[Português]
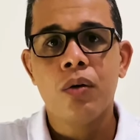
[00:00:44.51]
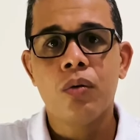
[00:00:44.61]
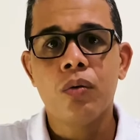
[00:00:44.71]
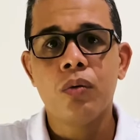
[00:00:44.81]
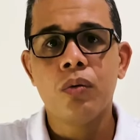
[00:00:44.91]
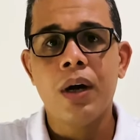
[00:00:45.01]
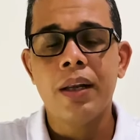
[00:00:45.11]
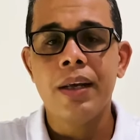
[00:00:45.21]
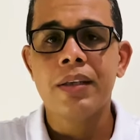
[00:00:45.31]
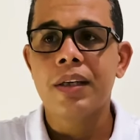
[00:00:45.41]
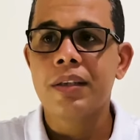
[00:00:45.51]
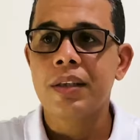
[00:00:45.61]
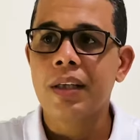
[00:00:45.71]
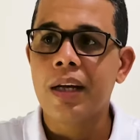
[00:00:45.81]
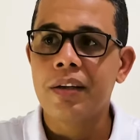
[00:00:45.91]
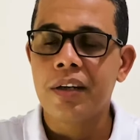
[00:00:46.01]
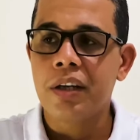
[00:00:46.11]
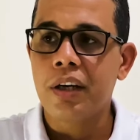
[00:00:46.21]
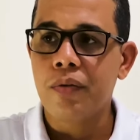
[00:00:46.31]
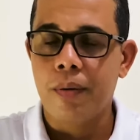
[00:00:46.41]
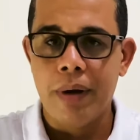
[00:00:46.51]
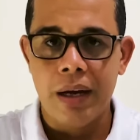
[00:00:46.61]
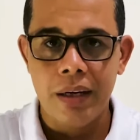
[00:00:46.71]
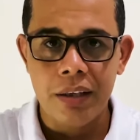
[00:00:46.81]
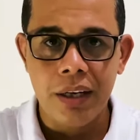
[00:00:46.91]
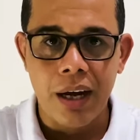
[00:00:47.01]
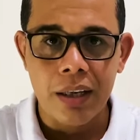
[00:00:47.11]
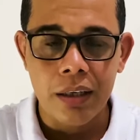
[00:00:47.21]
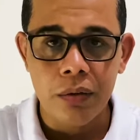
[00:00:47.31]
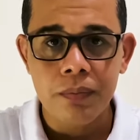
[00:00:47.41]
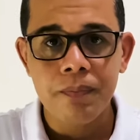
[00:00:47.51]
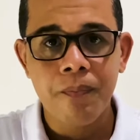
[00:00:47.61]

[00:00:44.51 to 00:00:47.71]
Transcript: com a necessidade de adquirir uma máquina de cartão.